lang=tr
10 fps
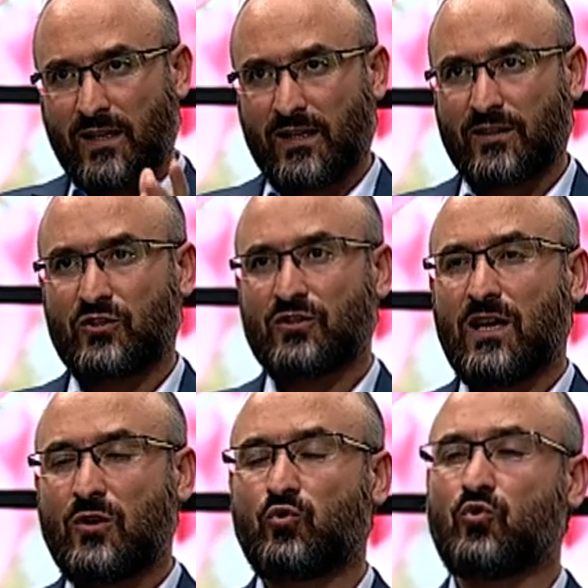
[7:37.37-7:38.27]

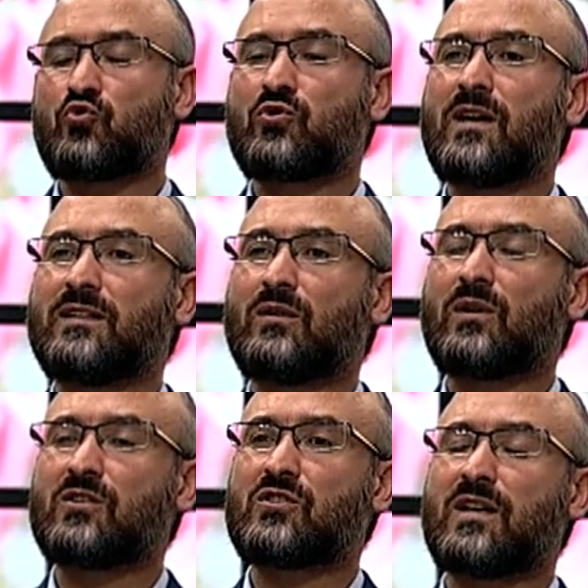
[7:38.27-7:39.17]
inanışta, duruşta,
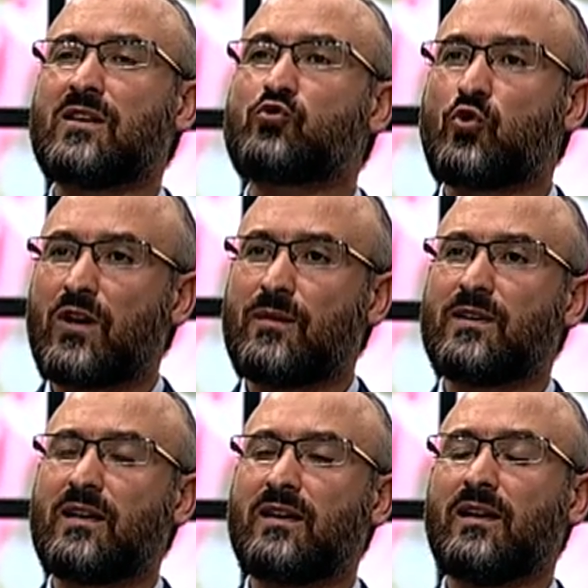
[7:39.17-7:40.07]
davranışta,
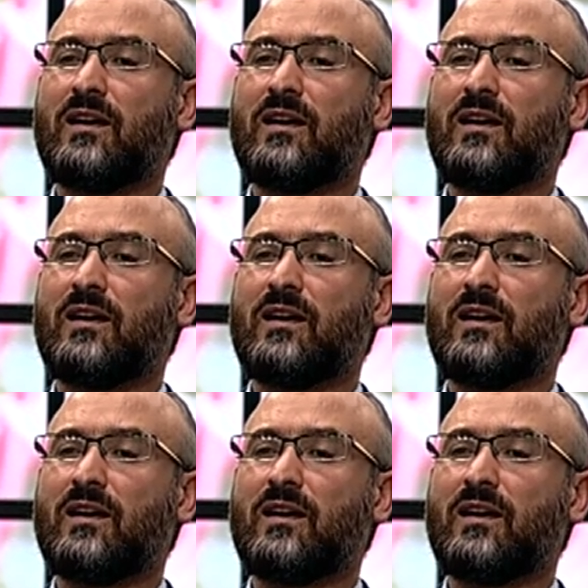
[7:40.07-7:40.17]
söylemde